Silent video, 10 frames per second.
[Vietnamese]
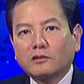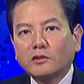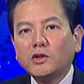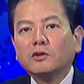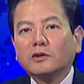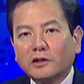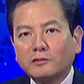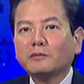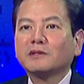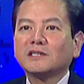có nhiều người nói
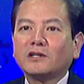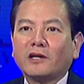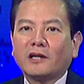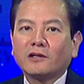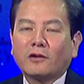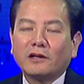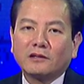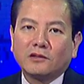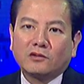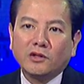những bác sĩ Derek nói đó
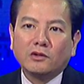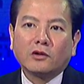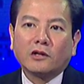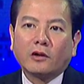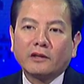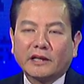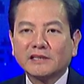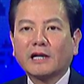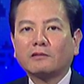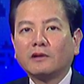có nhiều người nói tại
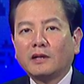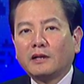sao